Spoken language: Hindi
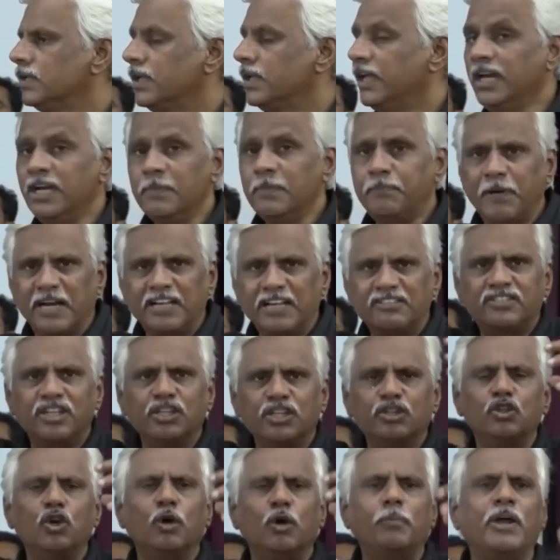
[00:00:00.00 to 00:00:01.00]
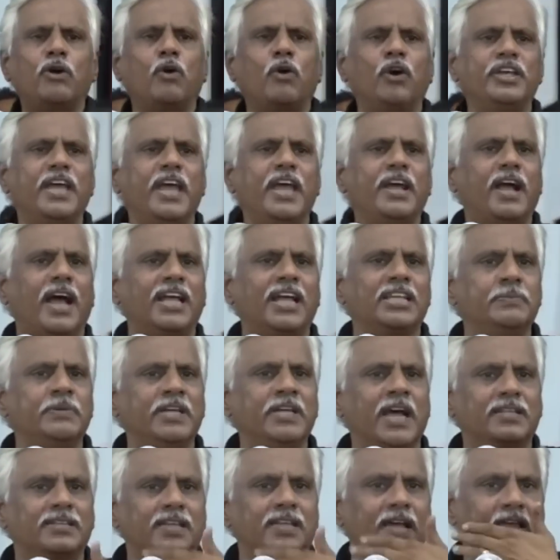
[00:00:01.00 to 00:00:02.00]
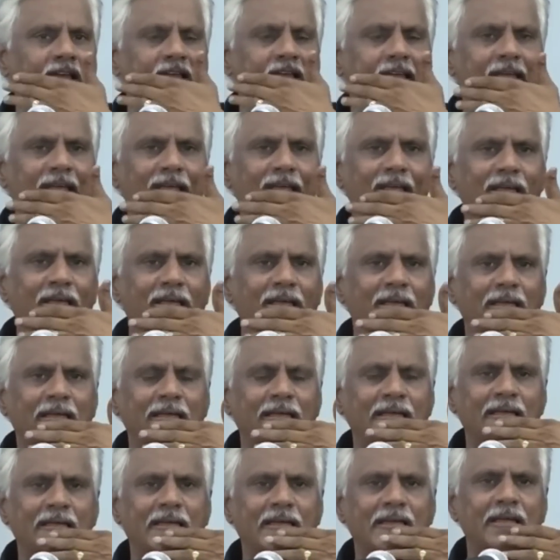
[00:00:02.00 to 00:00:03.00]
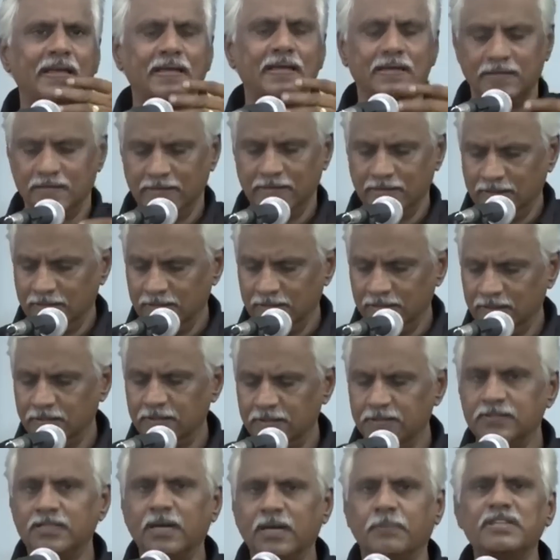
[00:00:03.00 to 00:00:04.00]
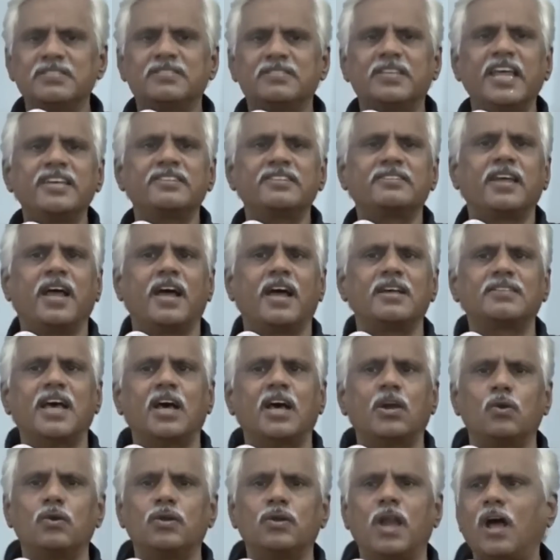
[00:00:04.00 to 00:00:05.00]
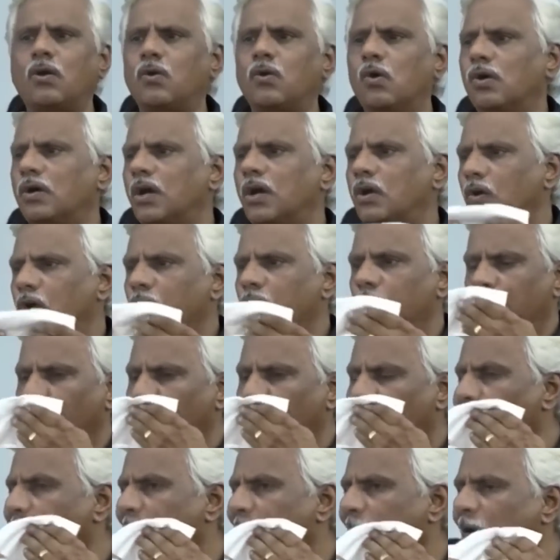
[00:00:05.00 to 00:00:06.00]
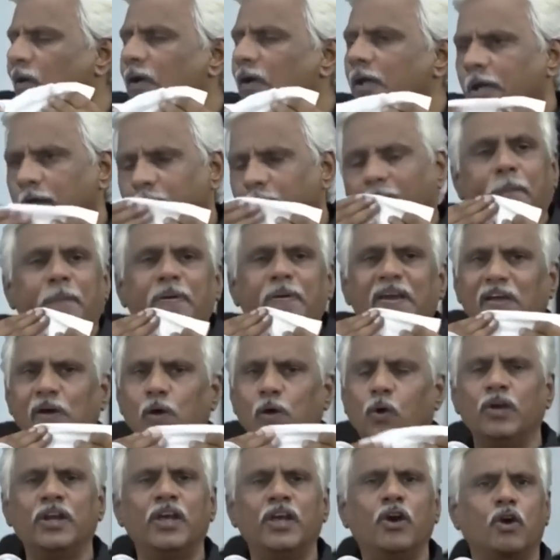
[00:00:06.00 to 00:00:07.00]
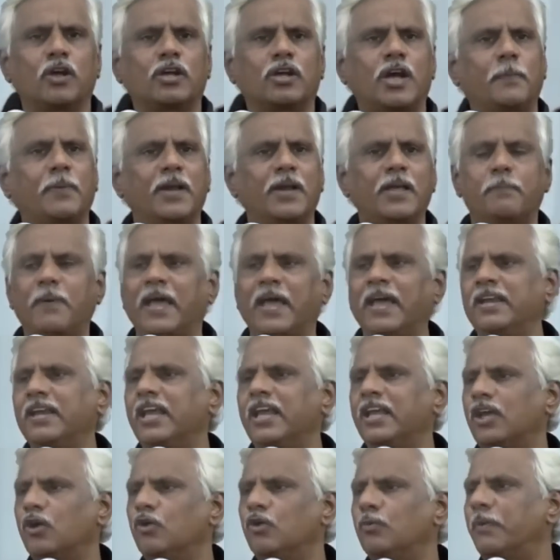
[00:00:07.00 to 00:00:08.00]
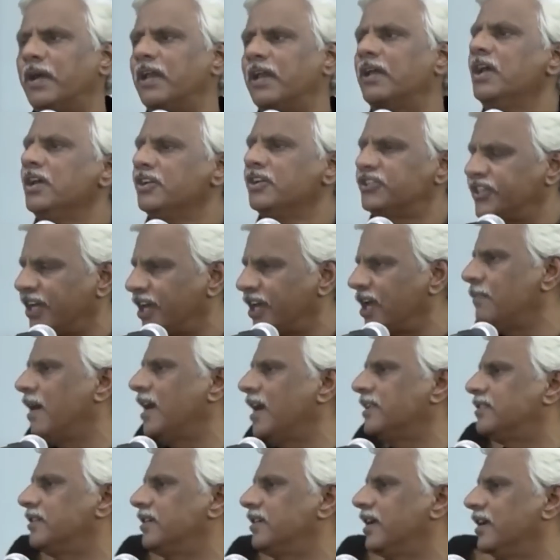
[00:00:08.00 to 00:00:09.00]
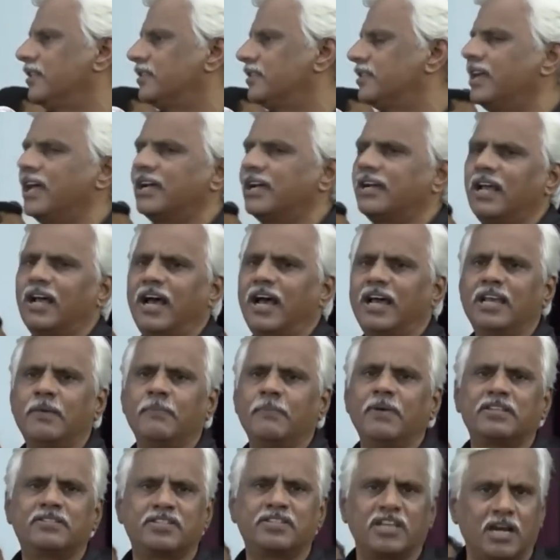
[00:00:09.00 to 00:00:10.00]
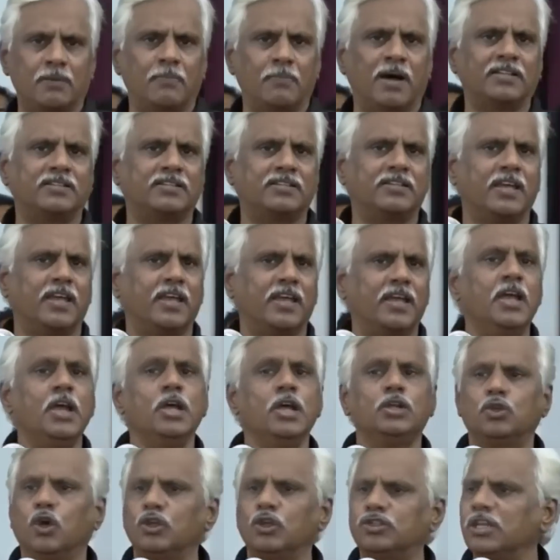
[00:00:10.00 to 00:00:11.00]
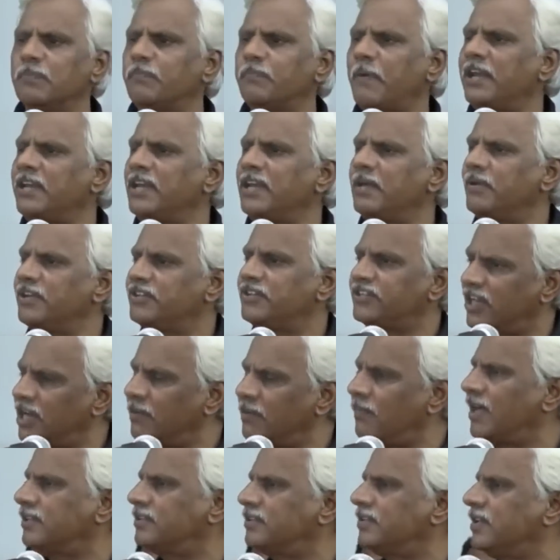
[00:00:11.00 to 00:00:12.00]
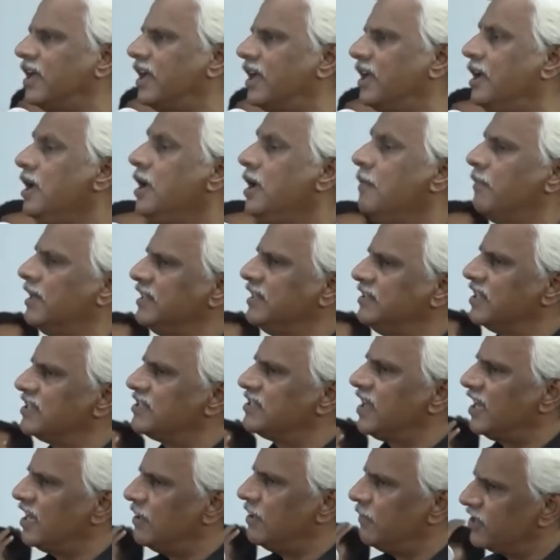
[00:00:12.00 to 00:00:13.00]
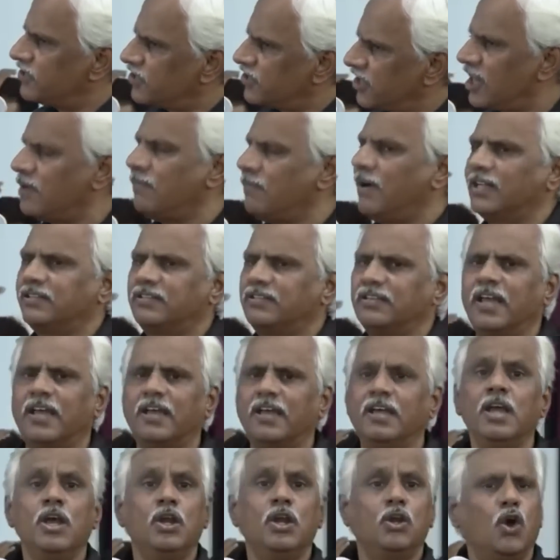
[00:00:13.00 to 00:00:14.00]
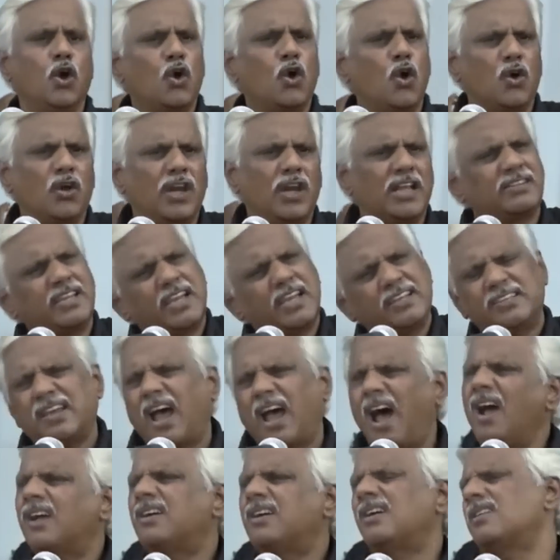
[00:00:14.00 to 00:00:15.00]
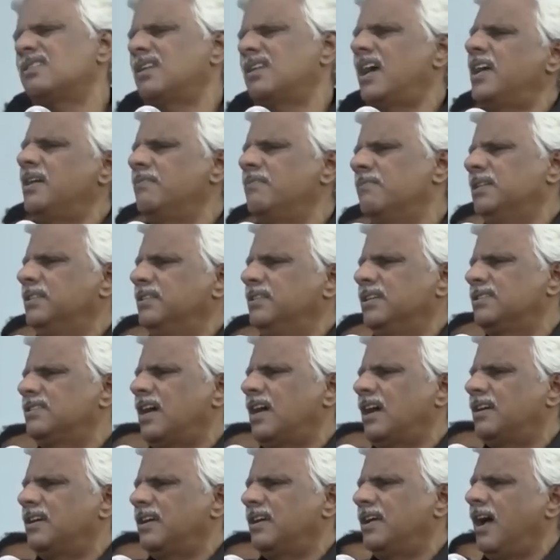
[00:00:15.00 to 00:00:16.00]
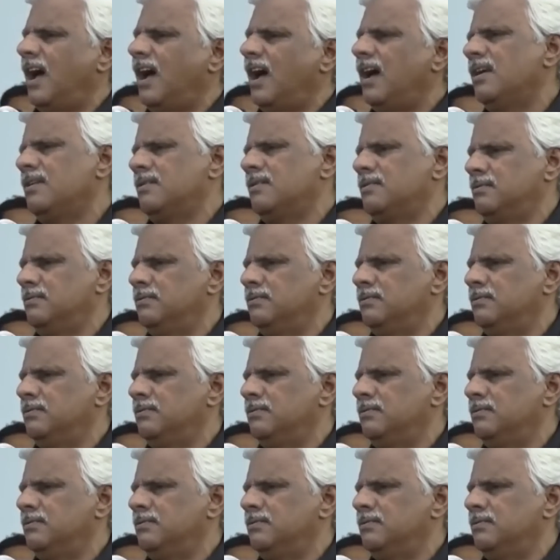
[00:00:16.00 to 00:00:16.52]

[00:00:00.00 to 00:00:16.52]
इन परिस्थितियों में कोई एक आदमी आता है जब इस देश के हजारों लाखों करोड़ों लोगों को अपने होने और कपड़े पहनने के ऊपर शर्म आती है तिलक लगाने में शर्म आती है धोती पहनने में शर्म आती है मंदिर जाने में शर्म आती है लोगों को लगता है क्या करना है मंदिर जाके यार